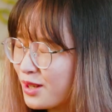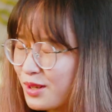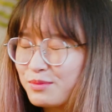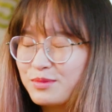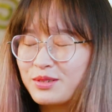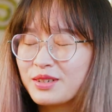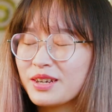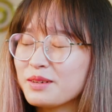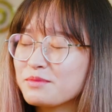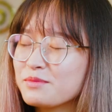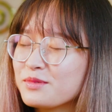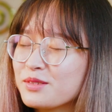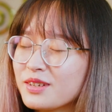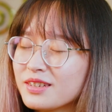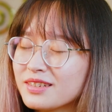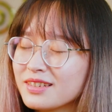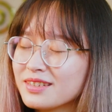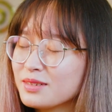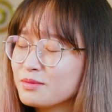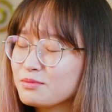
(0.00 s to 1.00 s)
tròn một năm
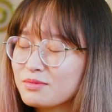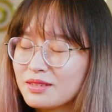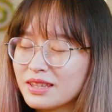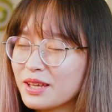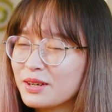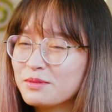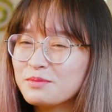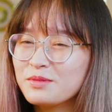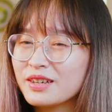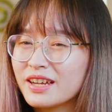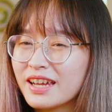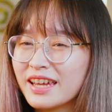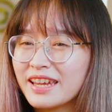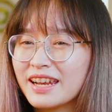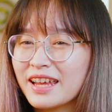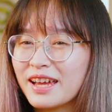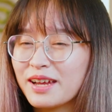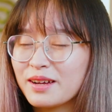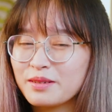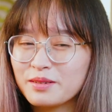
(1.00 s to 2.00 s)
luôn không thiếu một
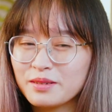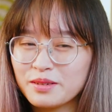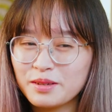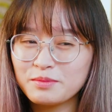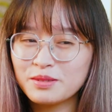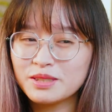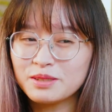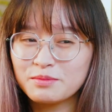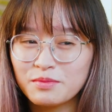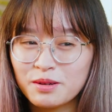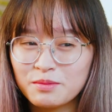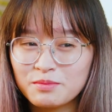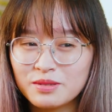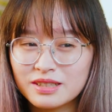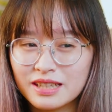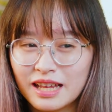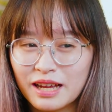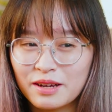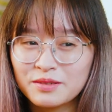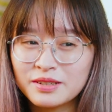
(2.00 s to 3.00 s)
ngày nào em chỉ mong
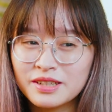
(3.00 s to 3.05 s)
được tháo